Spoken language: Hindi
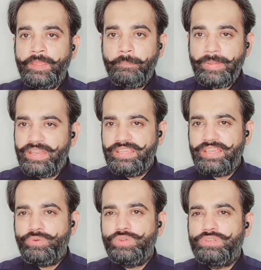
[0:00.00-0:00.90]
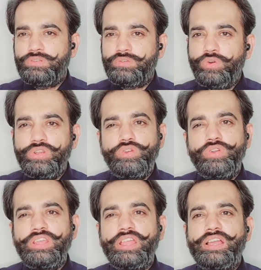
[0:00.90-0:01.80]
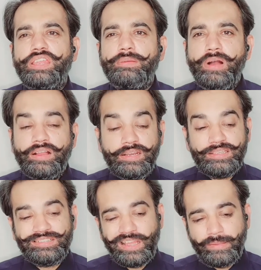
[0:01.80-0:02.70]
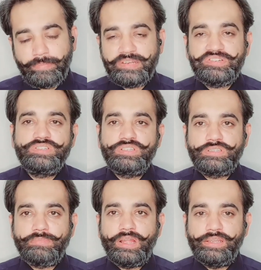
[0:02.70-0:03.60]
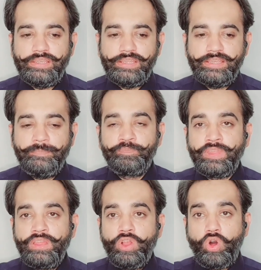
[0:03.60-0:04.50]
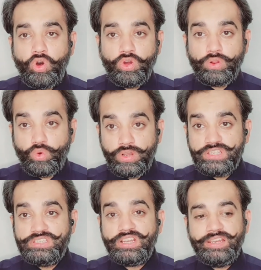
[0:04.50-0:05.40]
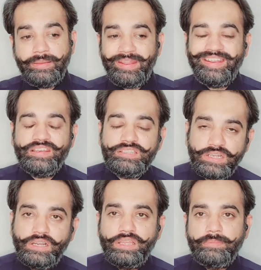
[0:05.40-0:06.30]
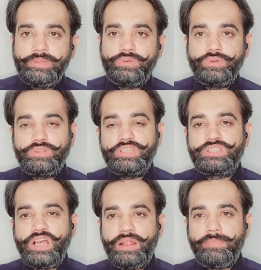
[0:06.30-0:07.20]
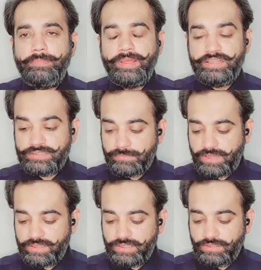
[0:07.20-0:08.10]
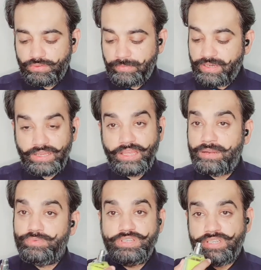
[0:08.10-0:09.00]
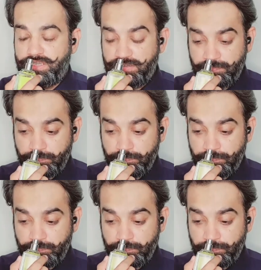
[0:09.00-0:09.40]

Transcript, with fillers: मैंने ये कोई 2020 के करीब आकर इसका इंप्रेशन इस्तेमाल किए थे और ओरिजिनल ये मैंने रिसेंटली अभी कोई तीन चार माह पहले इस्तेमाल की थी तो मैंने कहा यार मुझे चाहिए